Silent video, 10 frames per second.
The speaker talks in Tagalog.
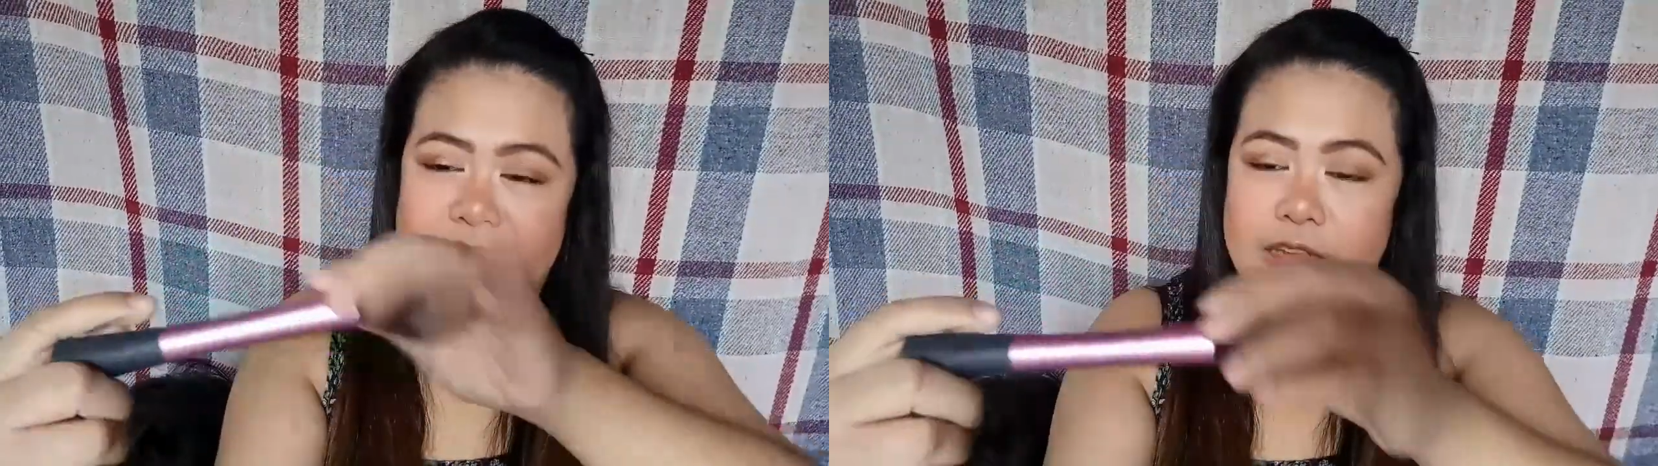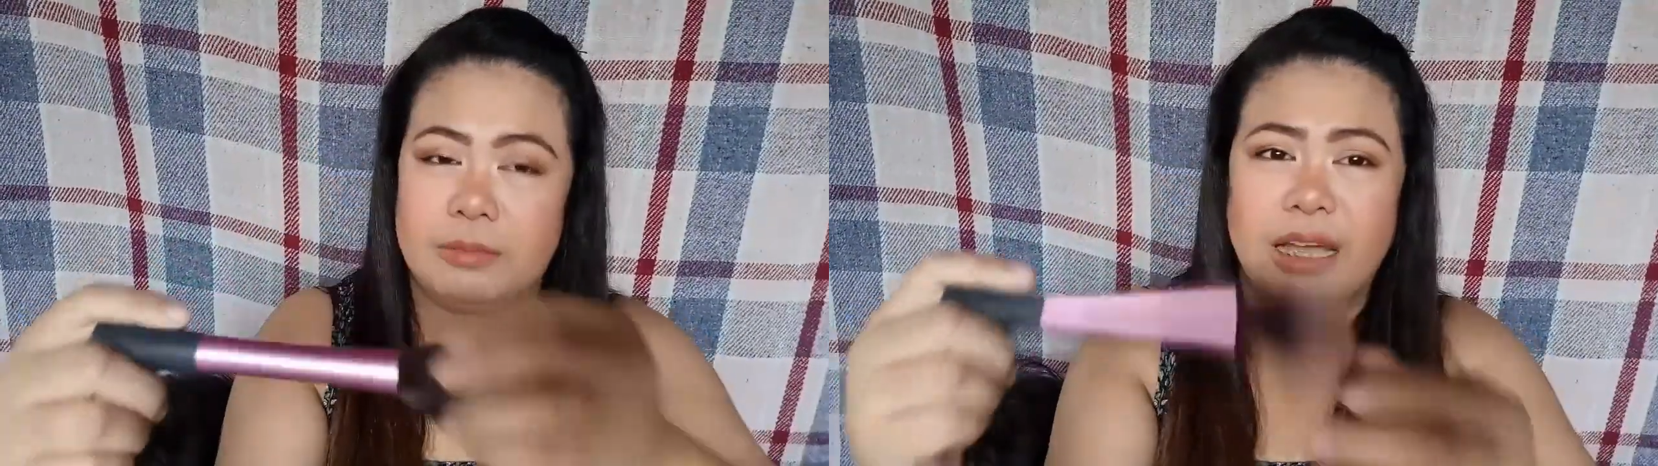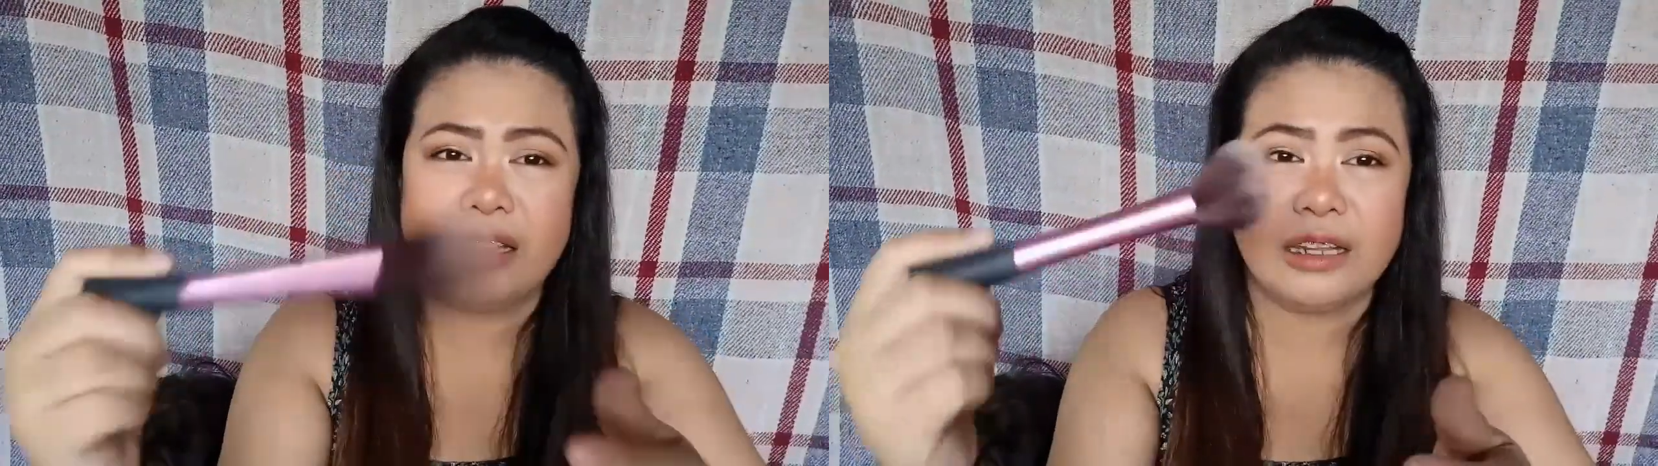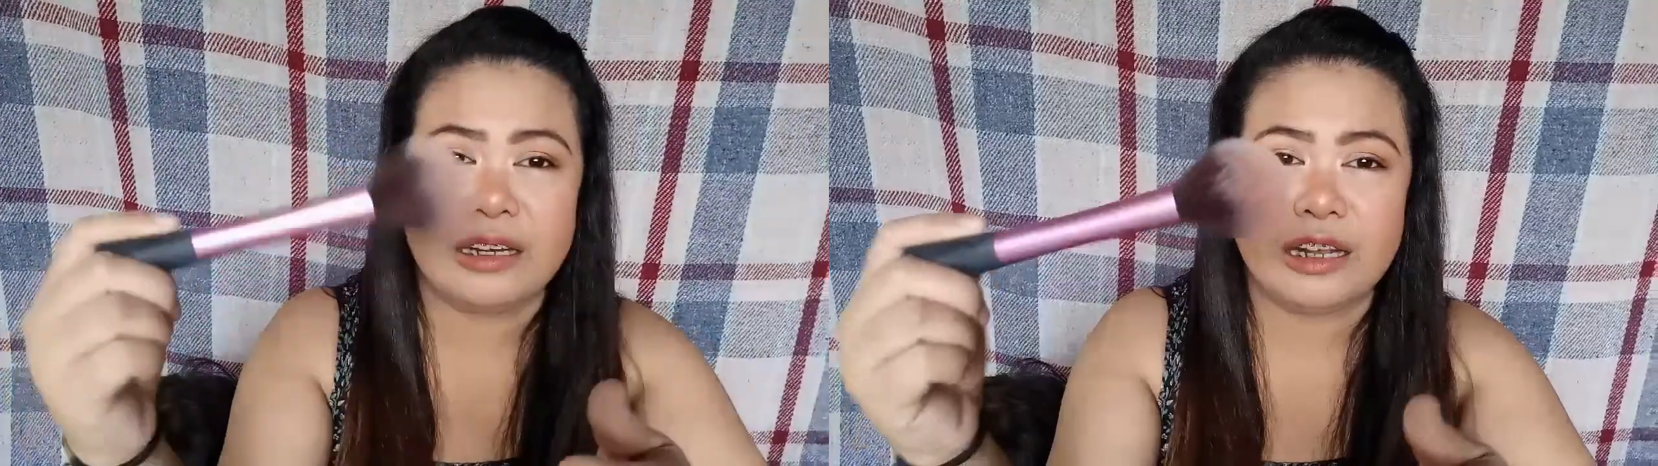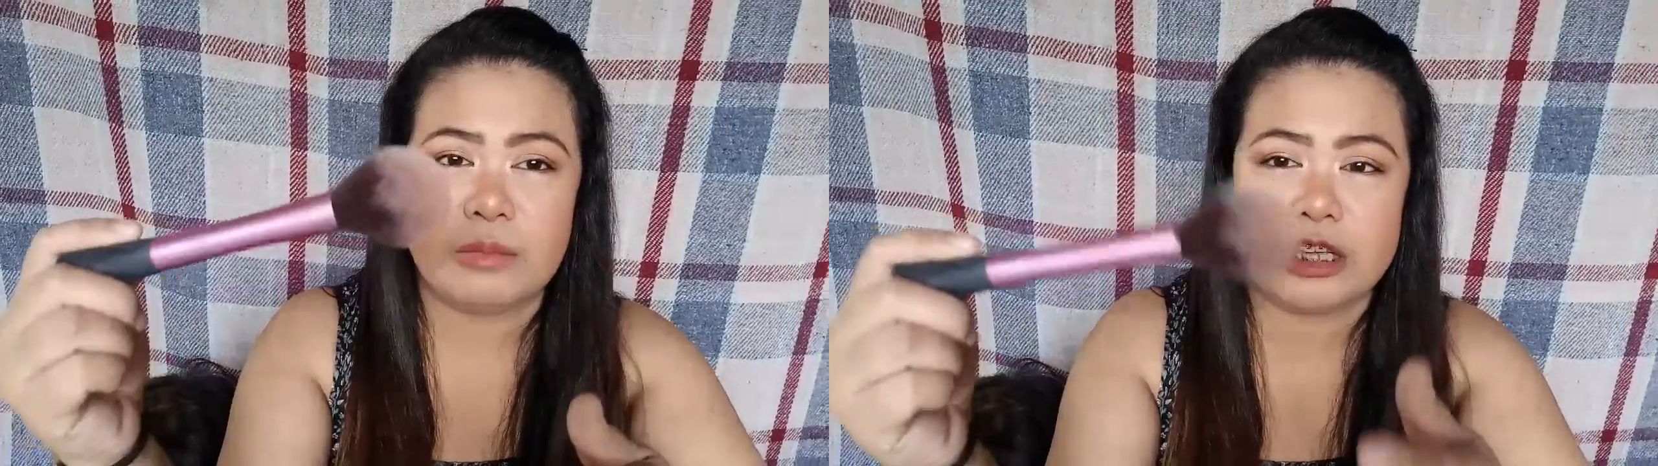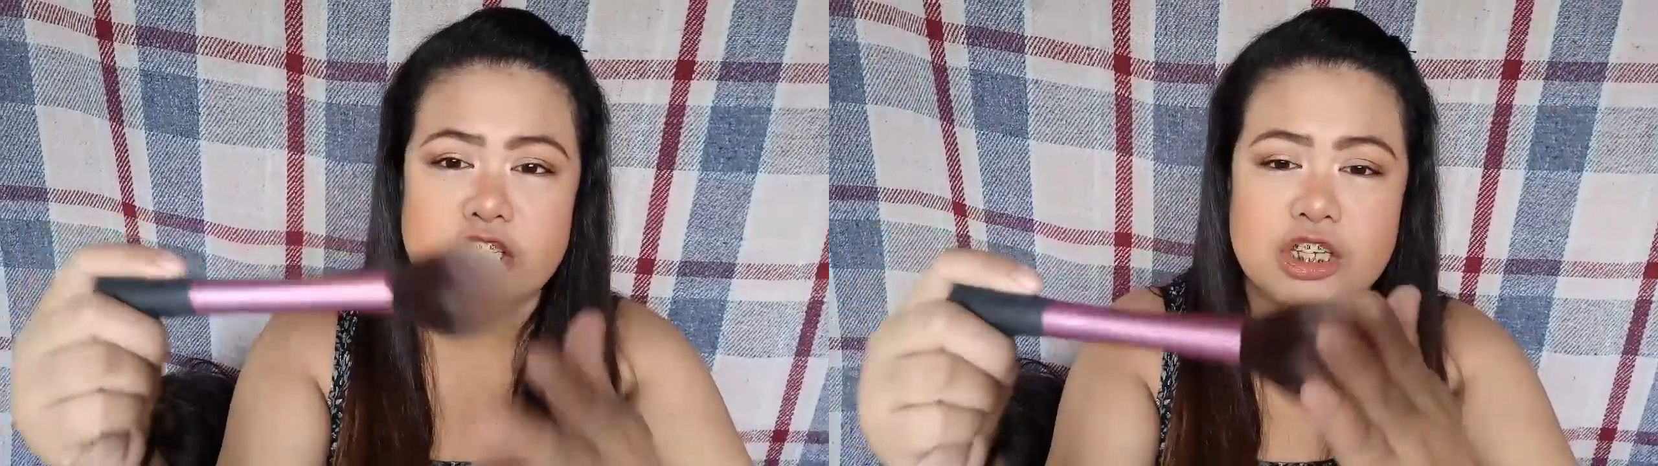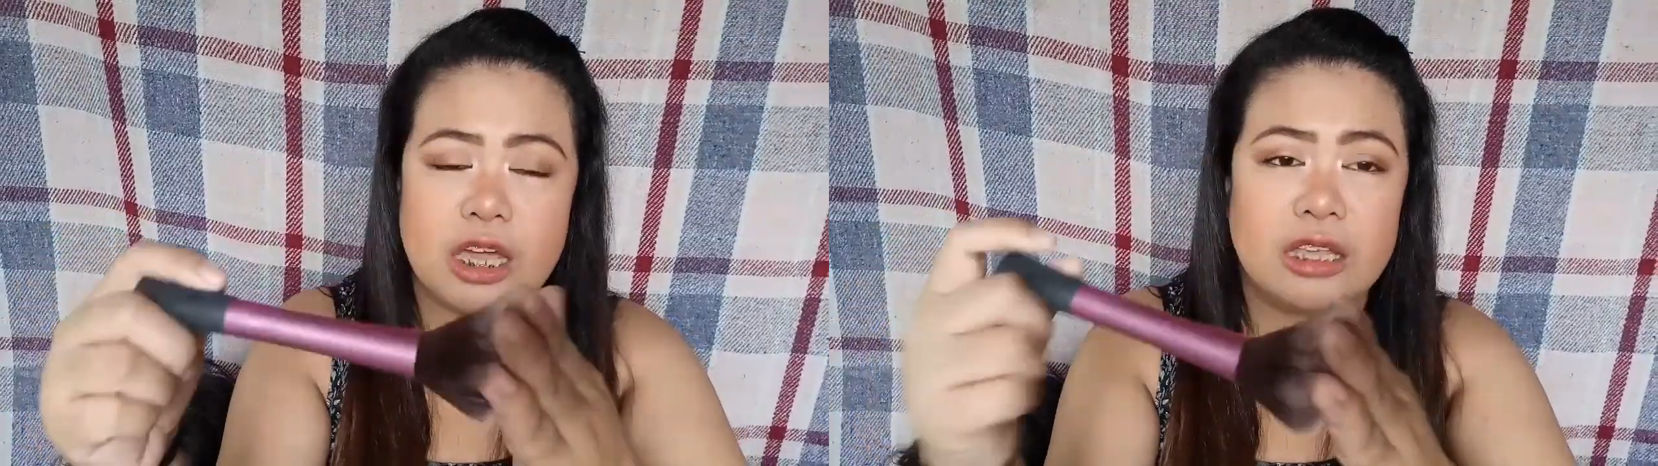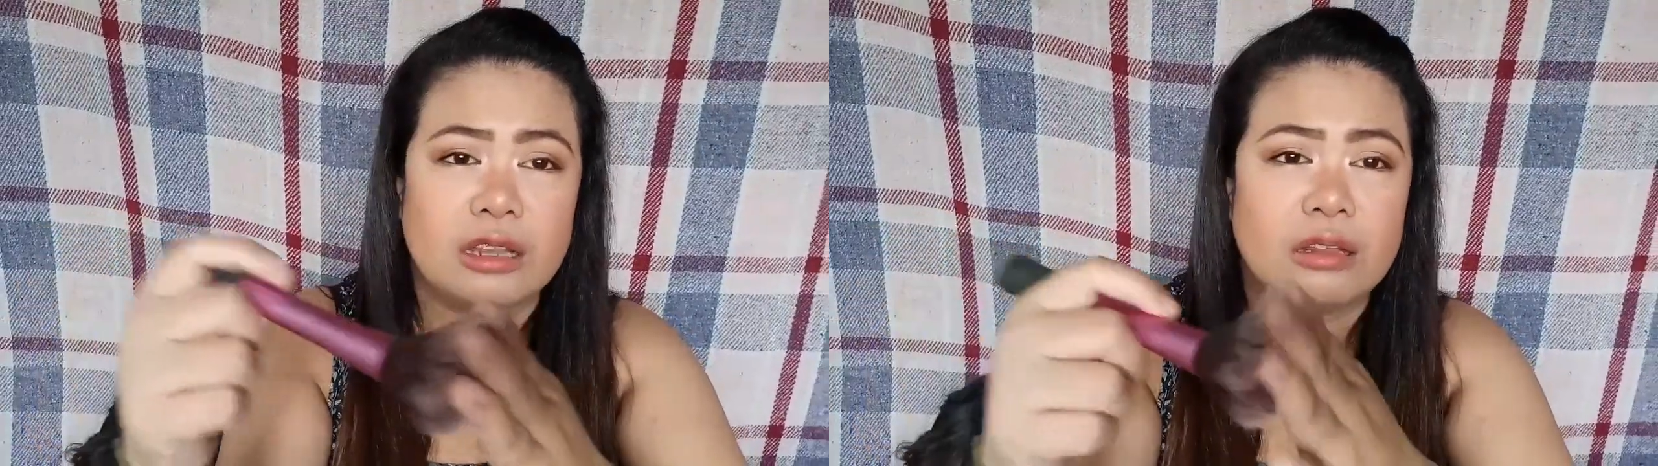Ayan. Maganda rin naman siya